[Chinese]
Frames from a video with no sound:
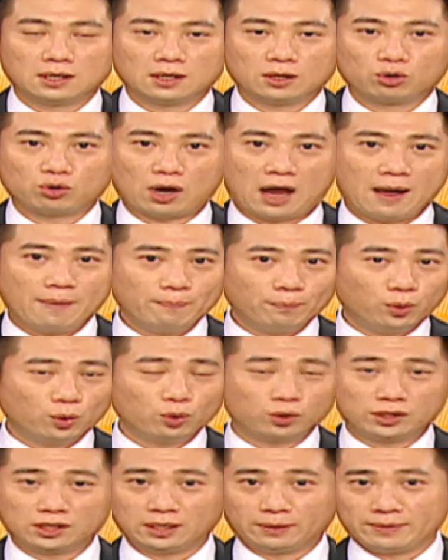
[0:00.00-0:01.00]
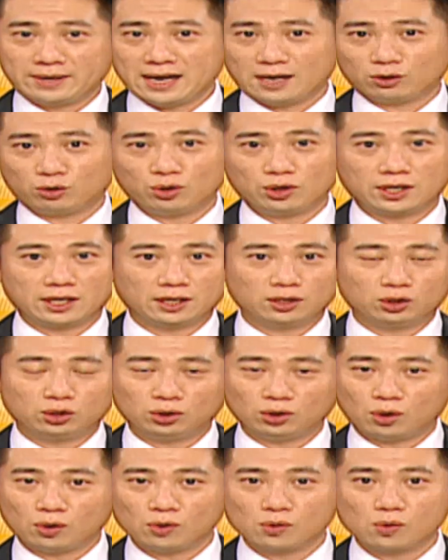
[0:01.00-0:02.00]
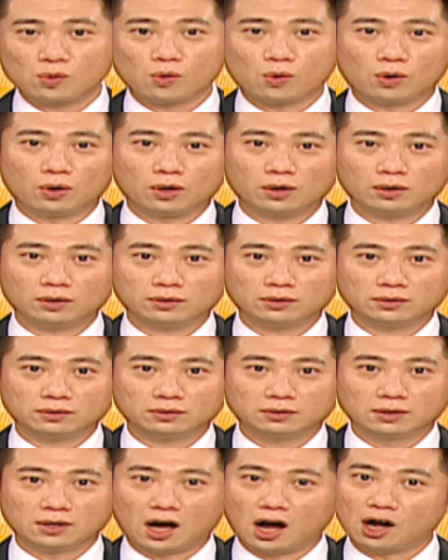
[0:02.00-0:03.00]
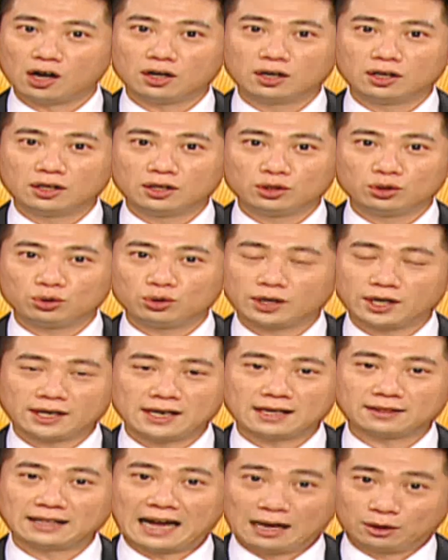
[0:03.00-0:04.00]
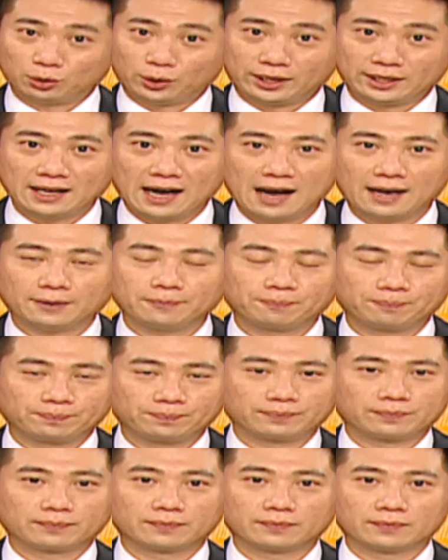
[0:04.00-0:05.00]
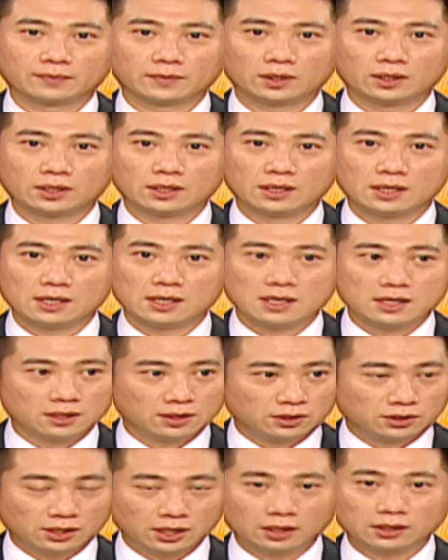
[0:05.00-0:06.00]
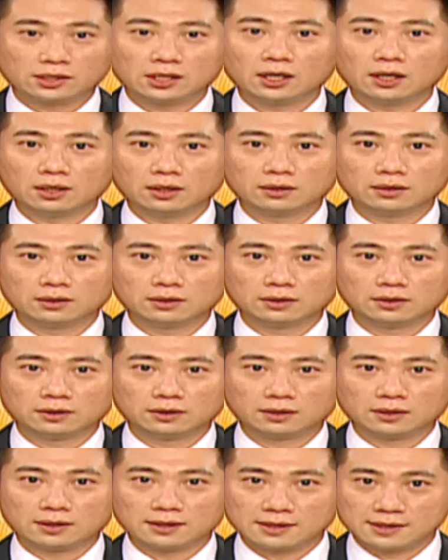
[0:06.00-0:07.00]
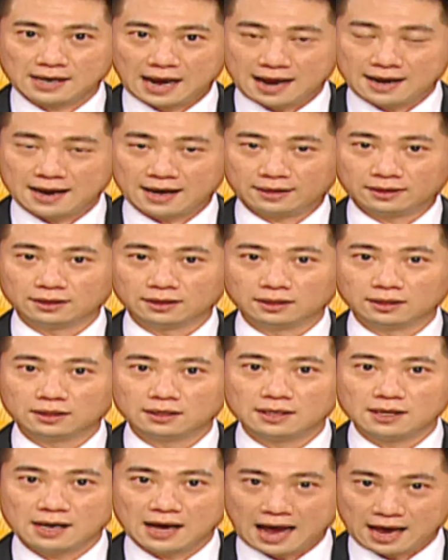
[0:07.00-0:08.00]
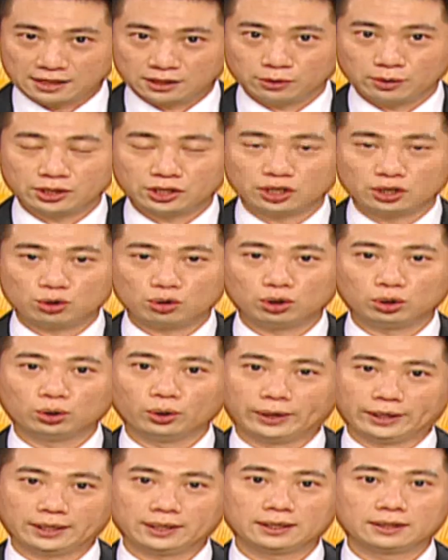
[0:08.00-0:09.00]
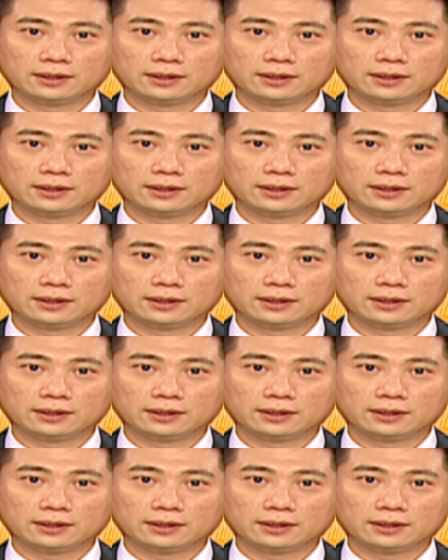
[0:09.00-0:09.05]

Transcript: 川普怎么样去跟中国啊去跟他打对台，政策该来的。还是会持续推，